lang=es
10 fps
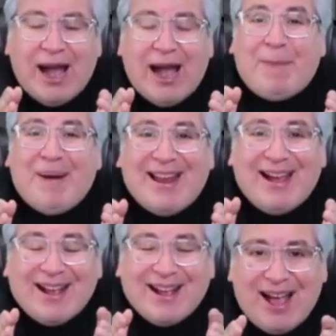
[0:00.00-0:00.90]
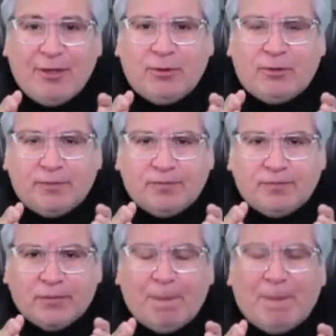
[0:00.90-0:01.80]
apalancado,
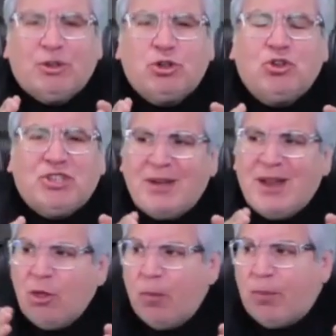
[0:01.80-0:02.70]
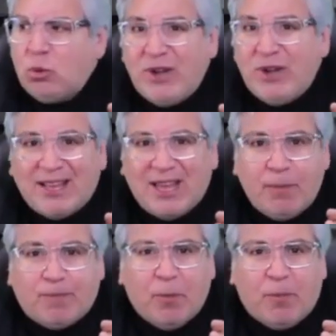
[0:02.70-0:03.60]
patrocinado por un
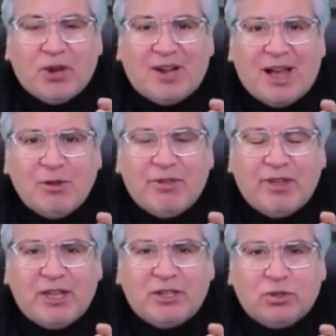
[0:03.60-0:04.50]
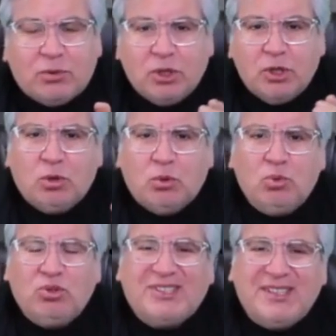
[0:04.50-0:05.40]
equipo por el lado derecho,
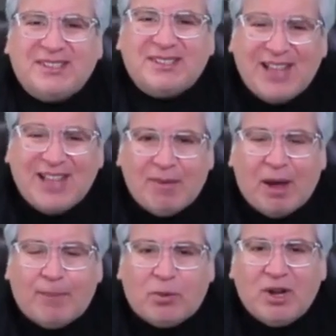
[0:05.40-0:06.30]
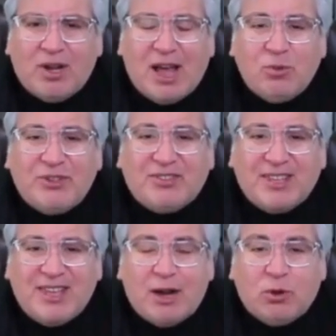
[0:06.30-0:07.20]
un sistema por el lado
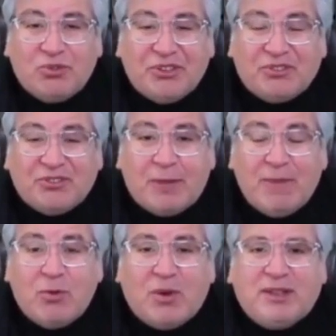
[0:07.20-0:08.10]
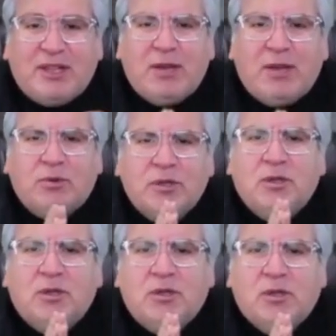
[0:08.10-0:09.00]
izquierdo, un sistema educativo,
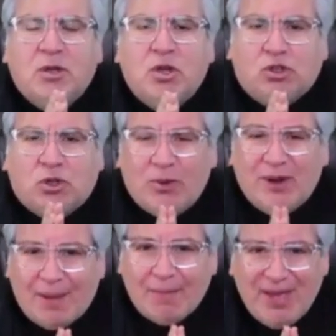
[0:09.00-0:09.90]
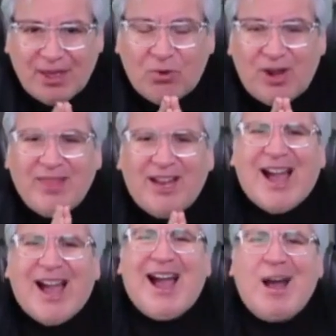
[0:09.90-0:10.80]
sobre la médula de
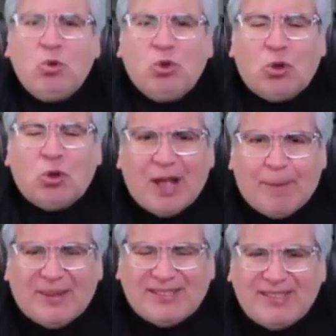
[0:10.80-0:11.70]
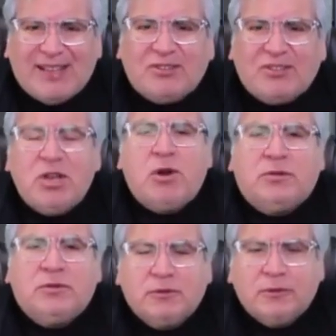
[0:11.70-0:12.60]
la
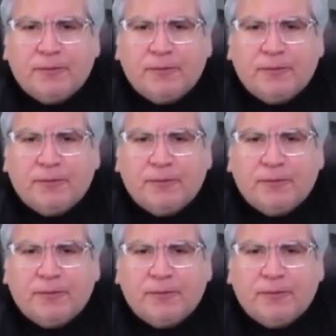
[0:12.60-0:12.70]
autocapacitación,